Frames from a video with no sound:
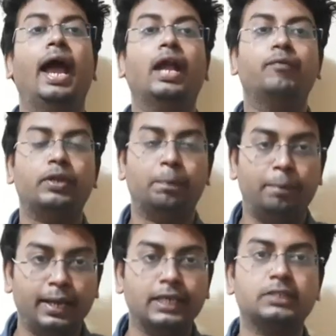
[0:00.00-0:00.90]
అండ్ వీటి
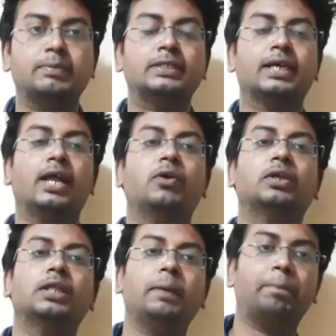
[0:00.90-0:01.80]
ప్లేస్మెంట్స్ ఎలా
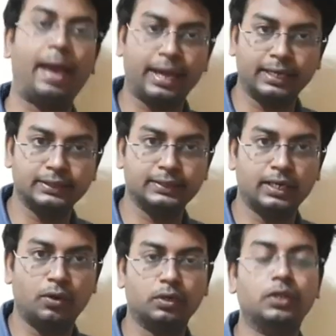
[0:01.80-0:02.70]
ఉంటుంది ప్యాకేజెస్
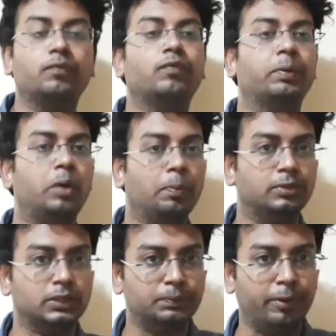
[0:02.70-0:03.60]
ఎలా ఉంటుంది వెబ్
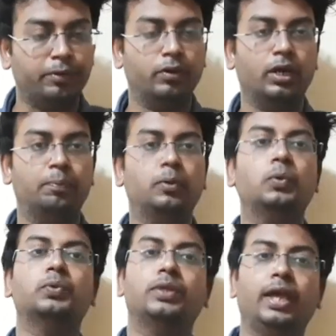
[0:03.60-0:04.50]
ఆప్షన్స్
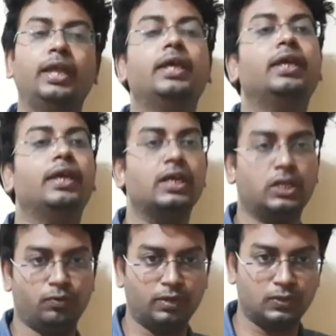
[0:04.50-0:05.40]
పెట్టినప్పుడు దేనికి
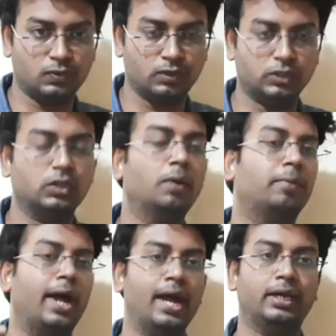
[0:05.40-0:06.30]
ఎటువంటి సిచ్యువేషన్లో
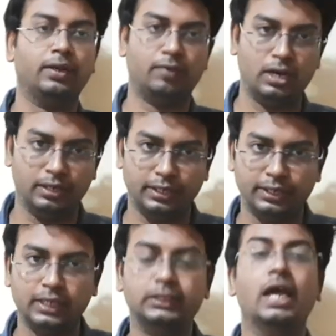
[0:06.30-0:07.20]
ప్రయారిటీ ఇవ్వాలని
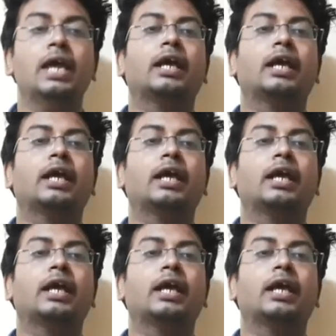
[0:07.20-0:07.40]
డీటెయిల్స్